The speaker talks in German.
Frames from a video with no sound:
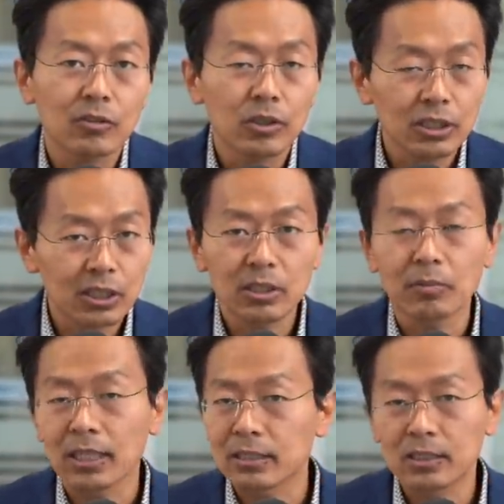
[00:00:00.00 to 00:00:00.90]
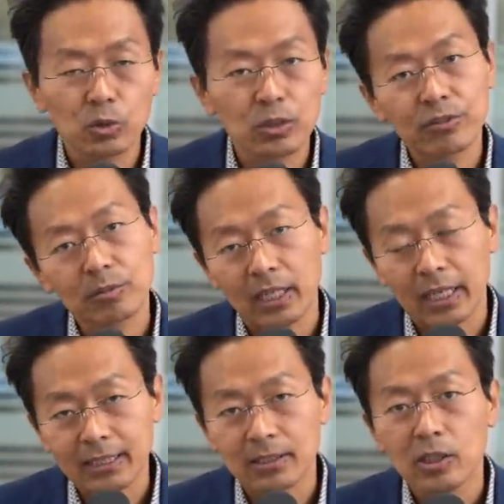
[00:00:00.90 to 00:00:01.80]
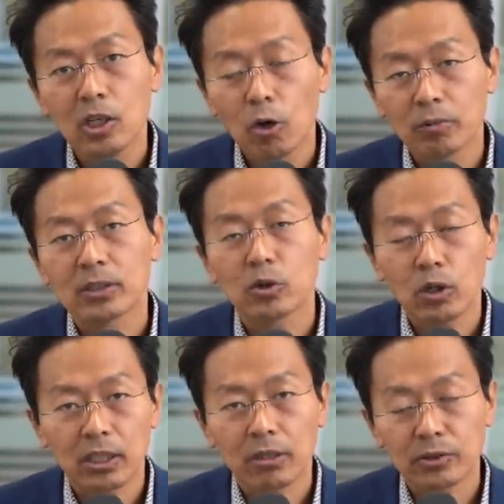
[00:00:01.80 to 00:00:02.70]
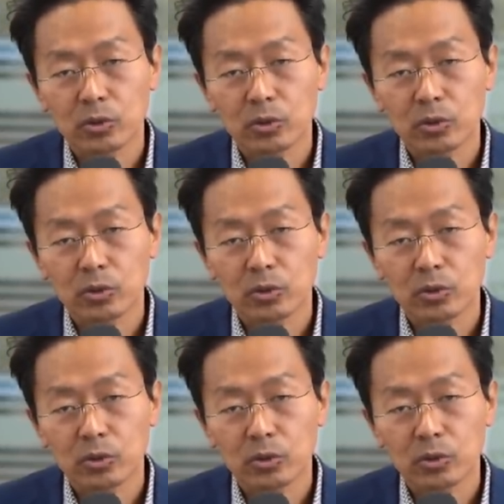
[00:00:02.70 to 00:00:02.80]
irgendjemand hat die Zugriffsrechte, um dann doch darauf